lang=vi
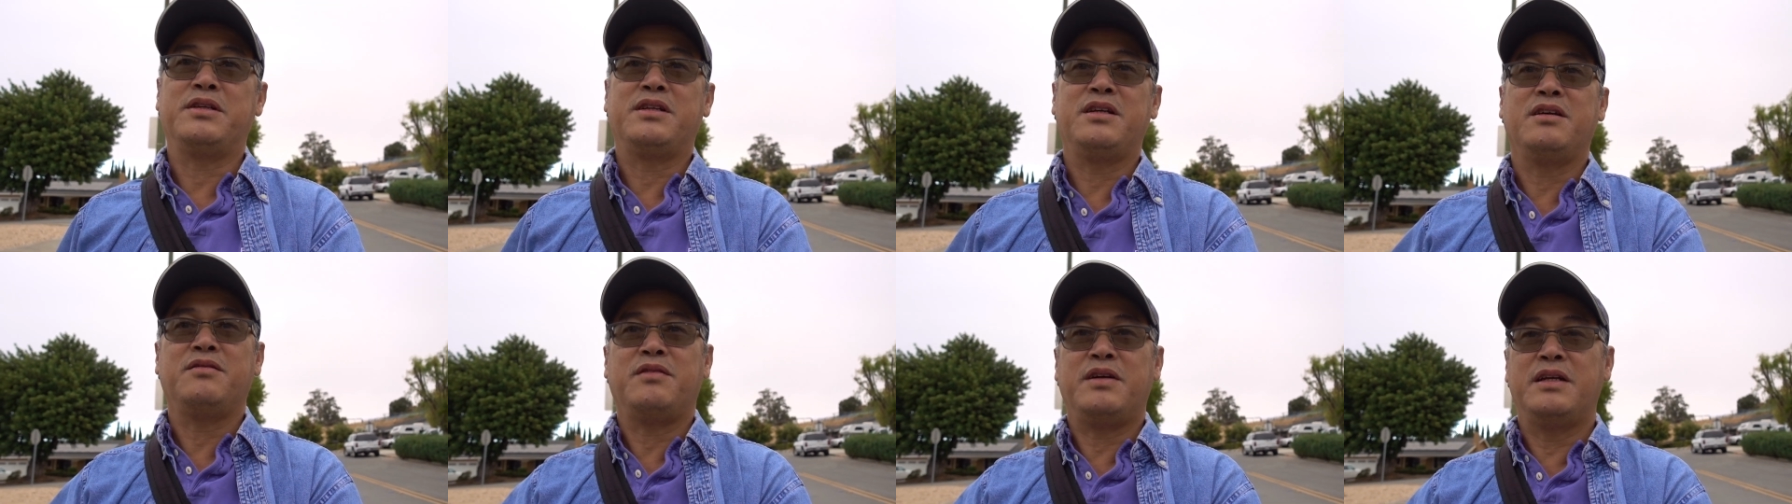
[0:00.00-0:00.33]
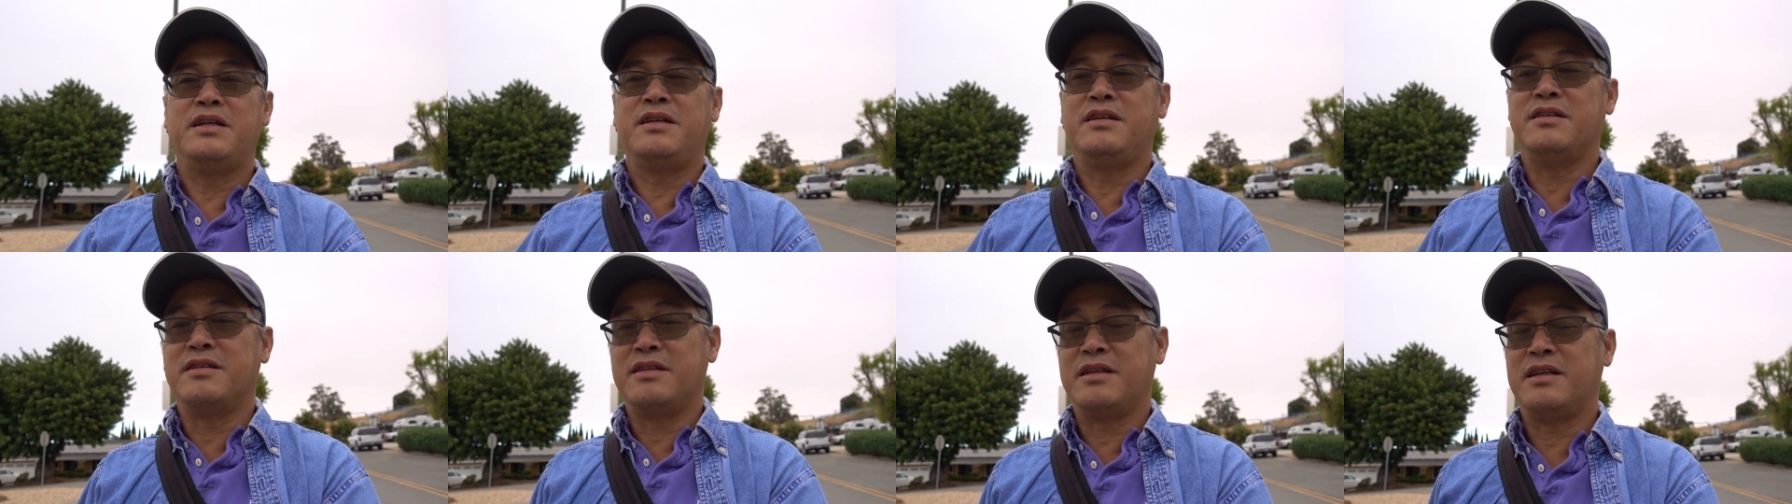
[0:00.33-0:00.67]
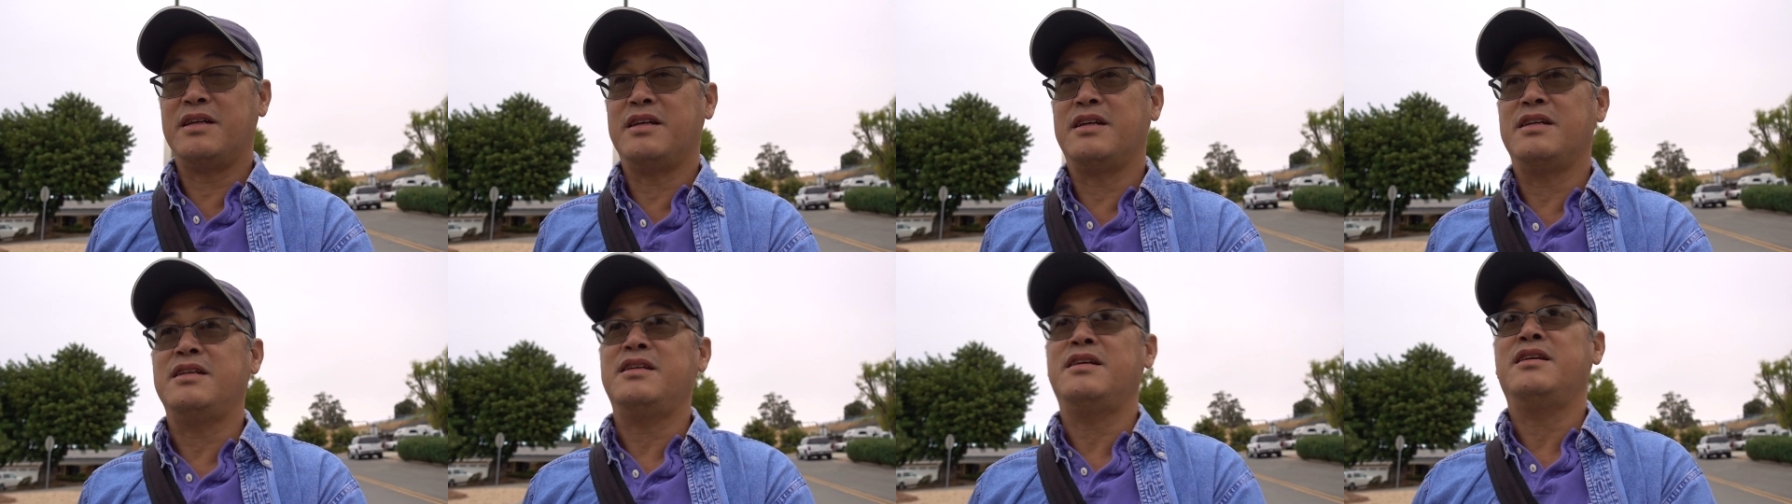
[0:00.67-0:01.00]
chứ không phải đường
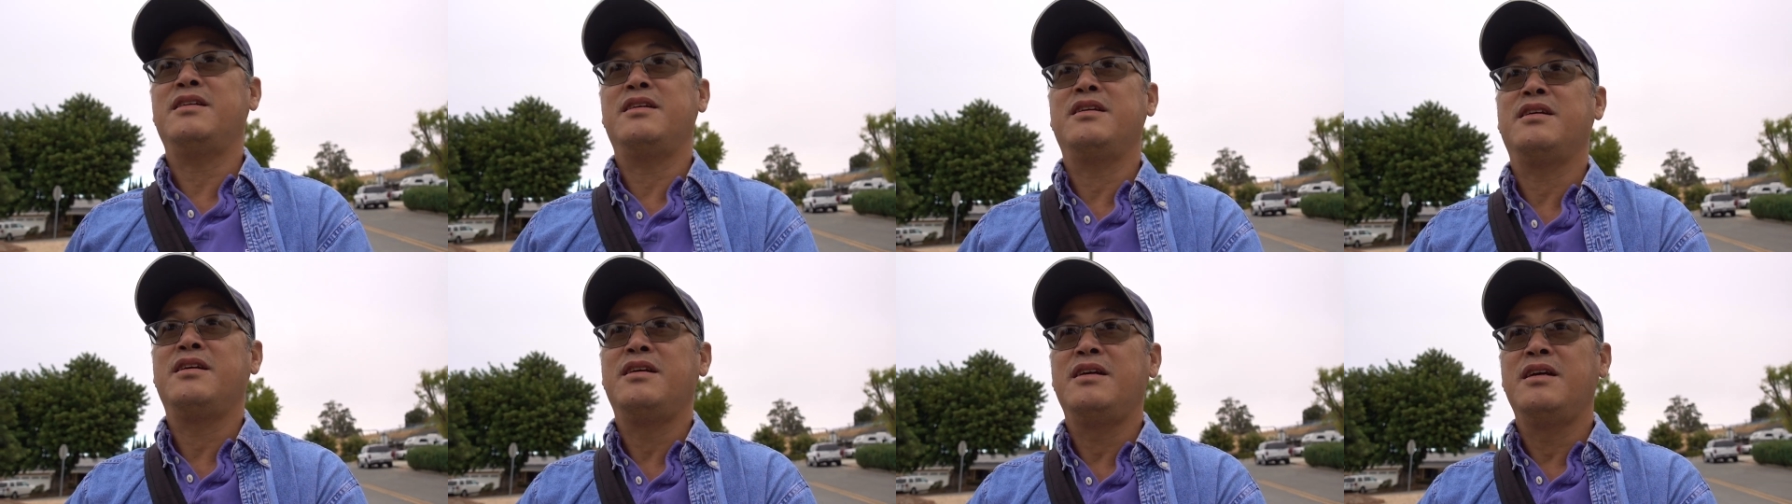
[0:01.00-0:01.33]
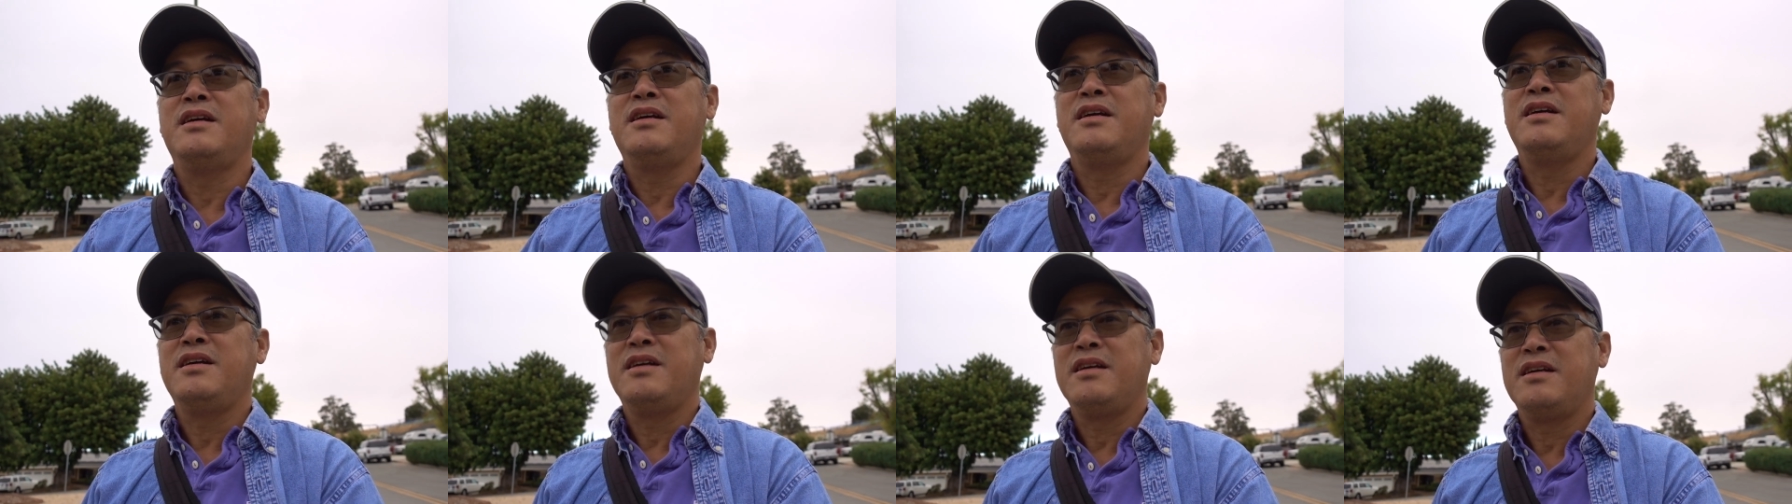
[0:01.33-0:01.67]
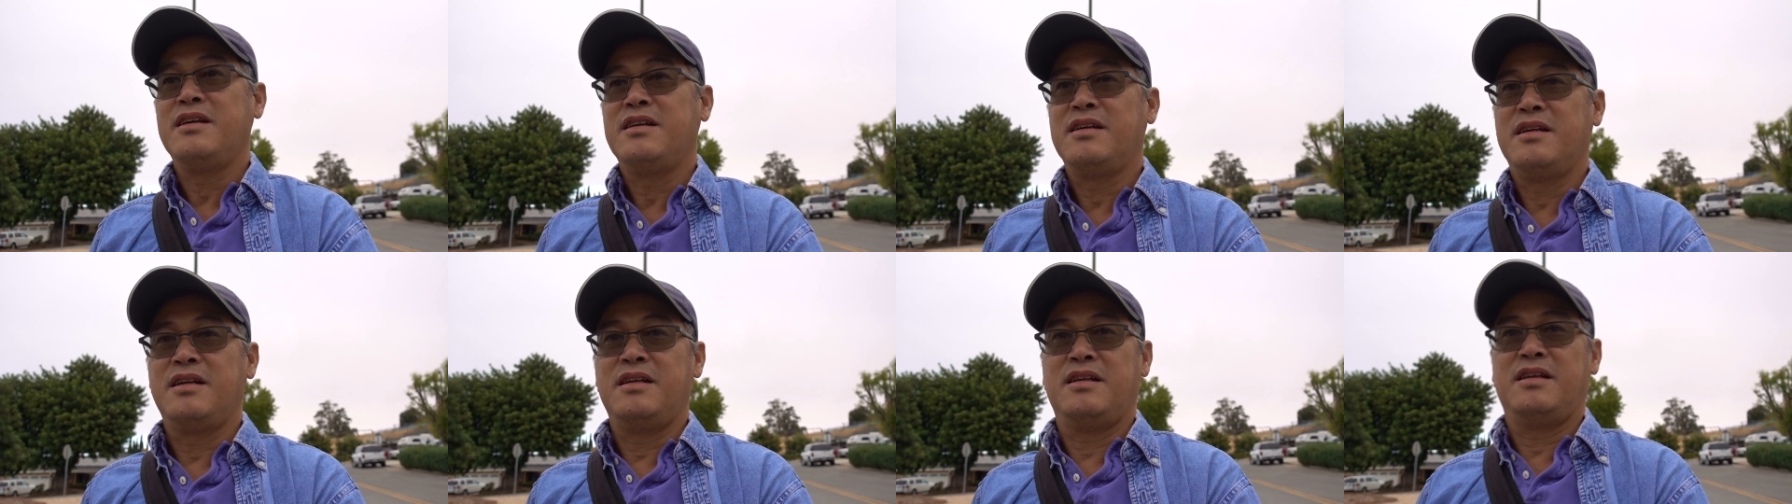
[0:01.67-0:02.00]

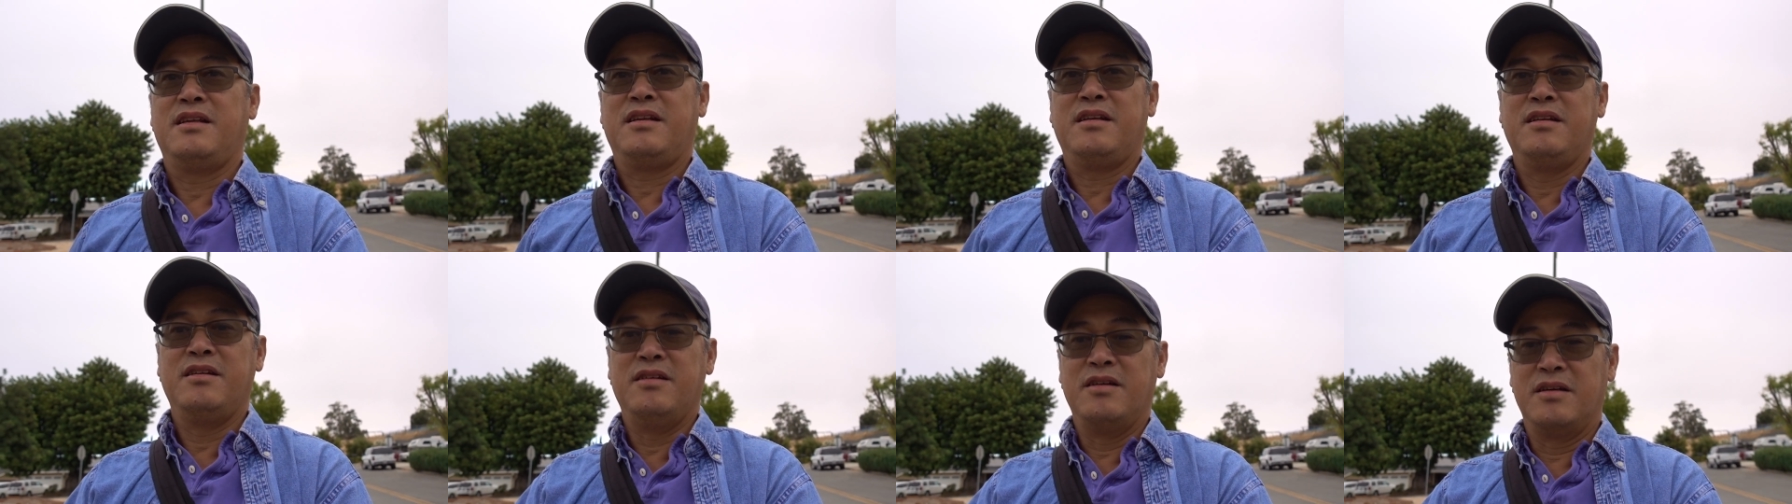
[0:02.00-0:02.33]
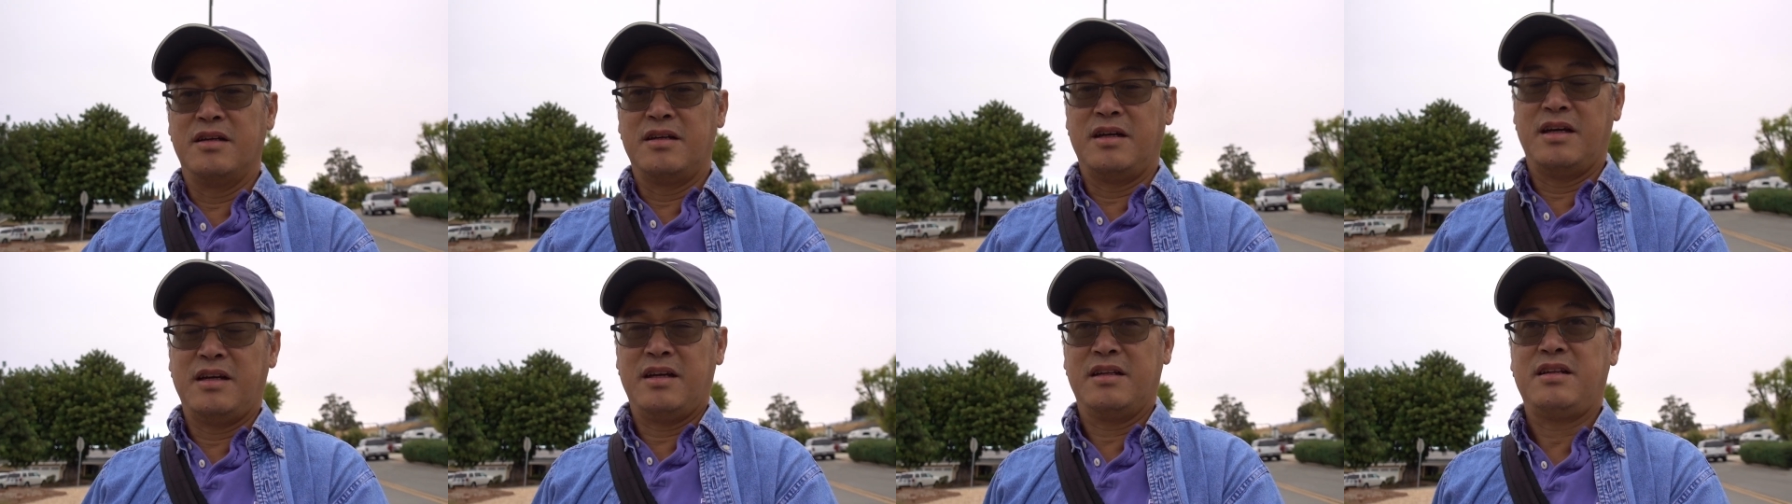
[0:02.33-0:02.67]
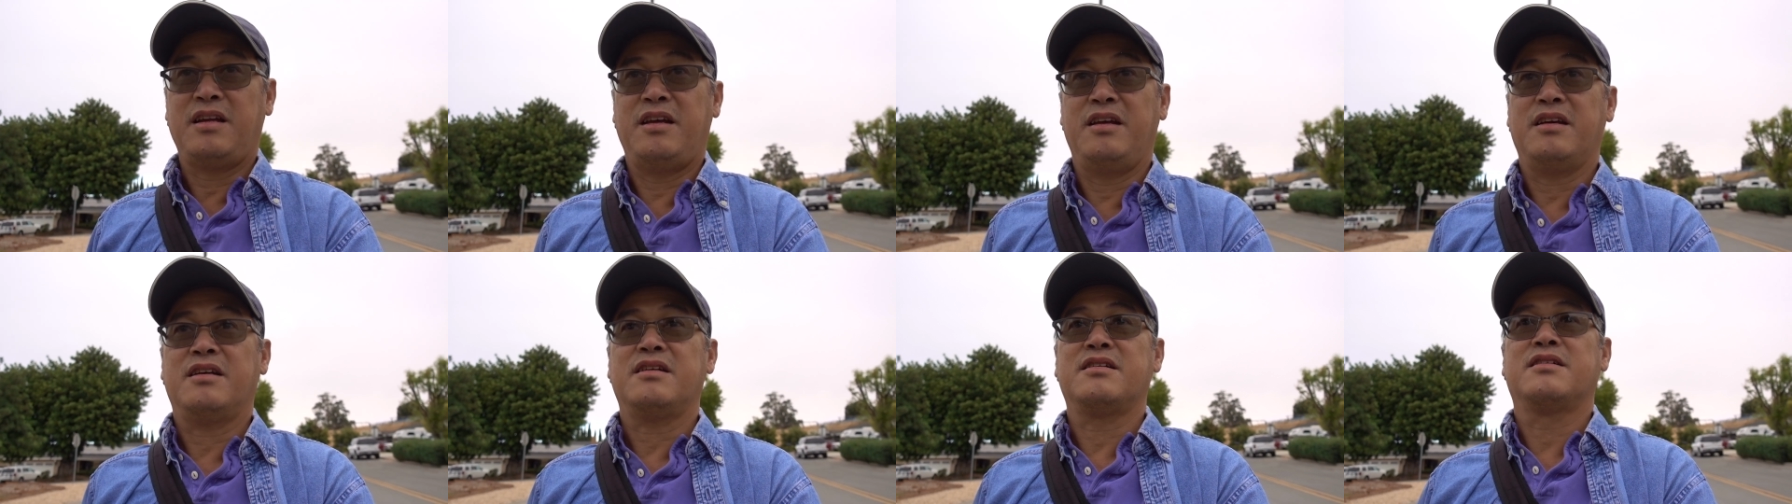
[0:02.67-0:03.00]
đường à,
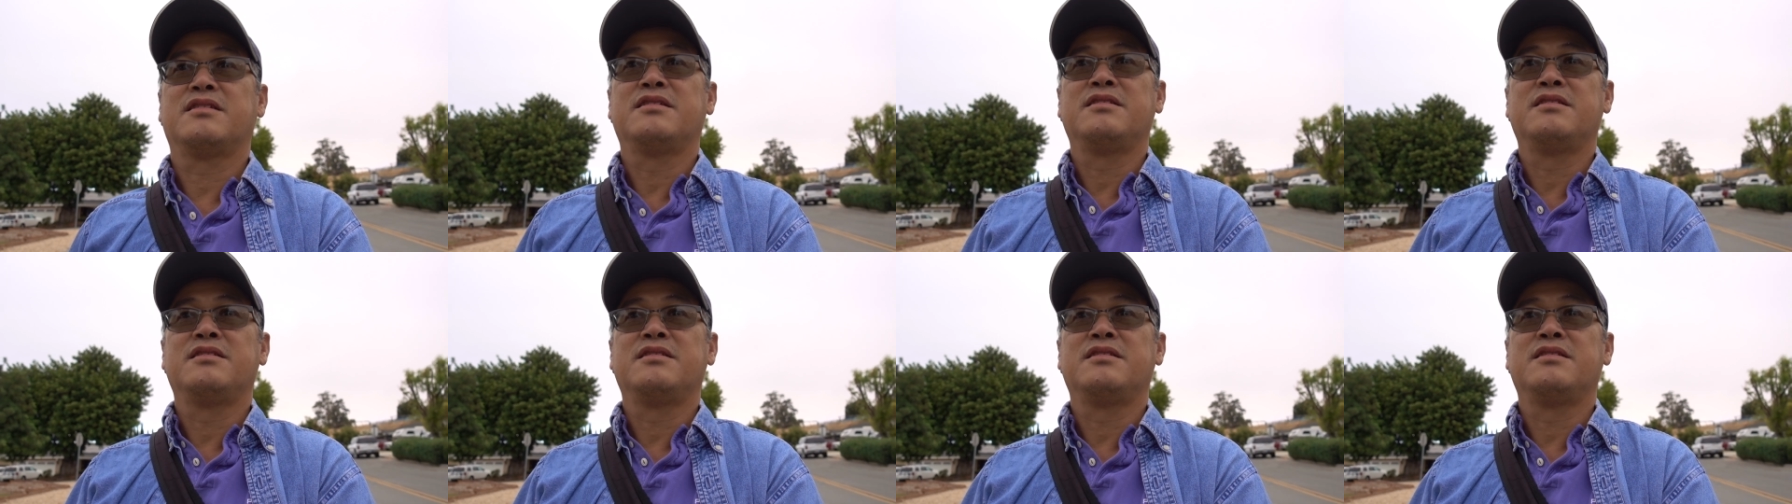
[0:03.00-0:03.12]
thiệt.